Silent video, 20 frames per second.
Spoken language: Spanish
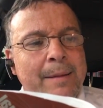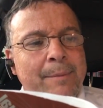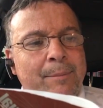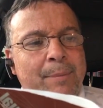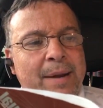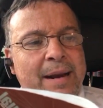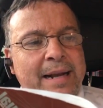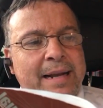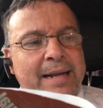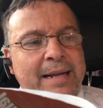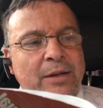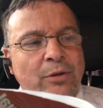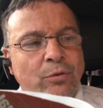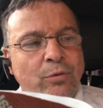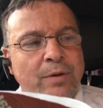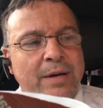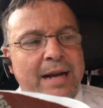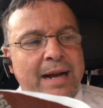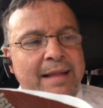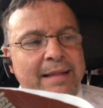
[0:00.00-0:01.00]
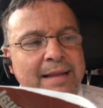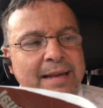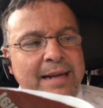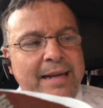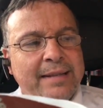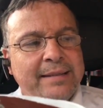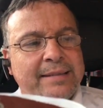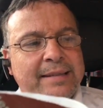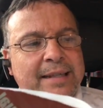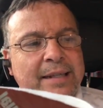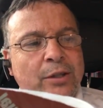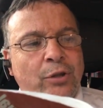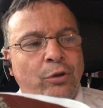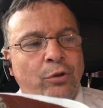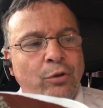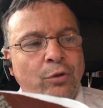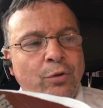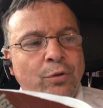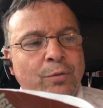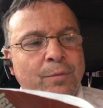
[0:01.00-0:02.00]
para que nunca digas que
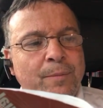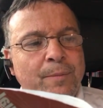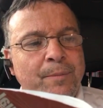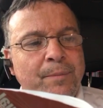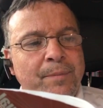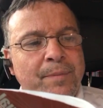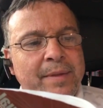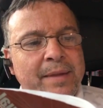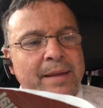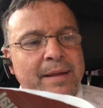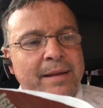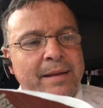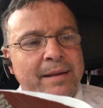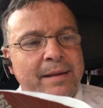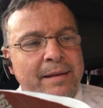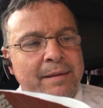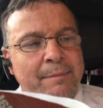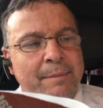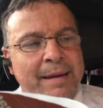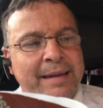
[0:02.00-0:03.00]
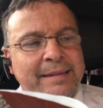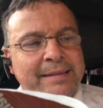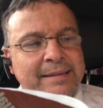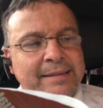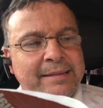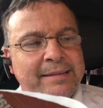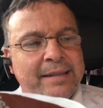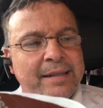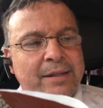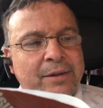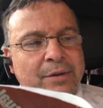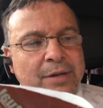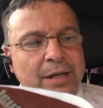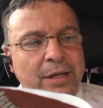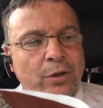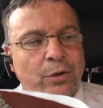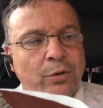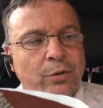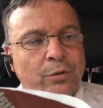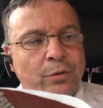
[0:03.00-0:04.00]
tú me hiciste
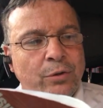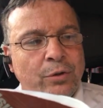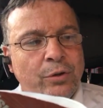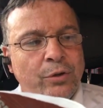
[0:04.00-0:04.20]
rico.